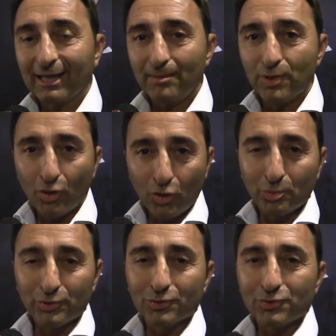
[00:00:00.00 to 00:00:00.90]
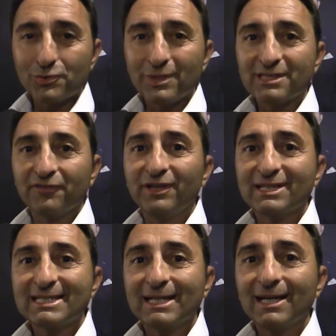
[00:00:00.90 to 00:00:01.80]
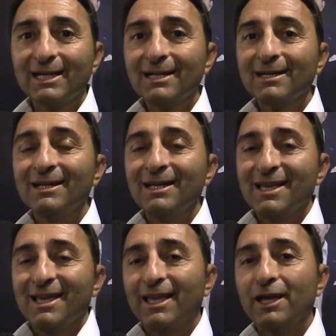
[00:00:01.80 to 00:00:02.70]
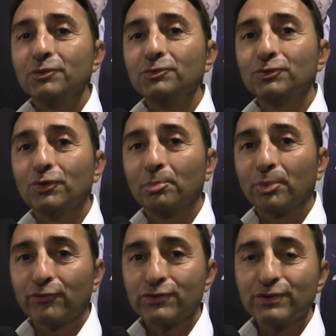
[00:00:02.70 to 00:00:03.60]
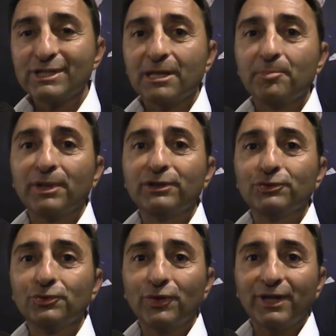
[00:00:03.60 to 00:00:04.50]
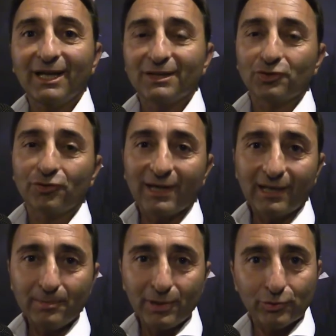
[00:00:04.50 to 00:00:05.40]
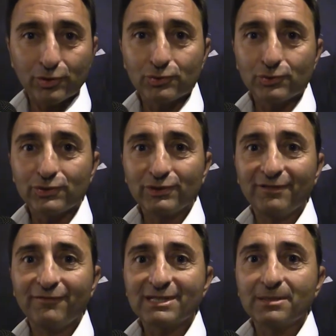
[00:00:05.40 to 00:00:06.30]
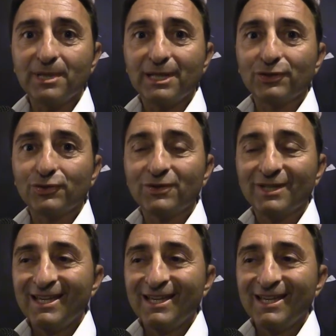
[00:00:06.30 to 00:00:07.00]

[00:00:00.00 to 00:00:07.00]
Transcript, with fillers: che mi occupo di consulenza finanziaria e aiuto professionisti e imprenditori a trovare le migliori soluzioni di investimento.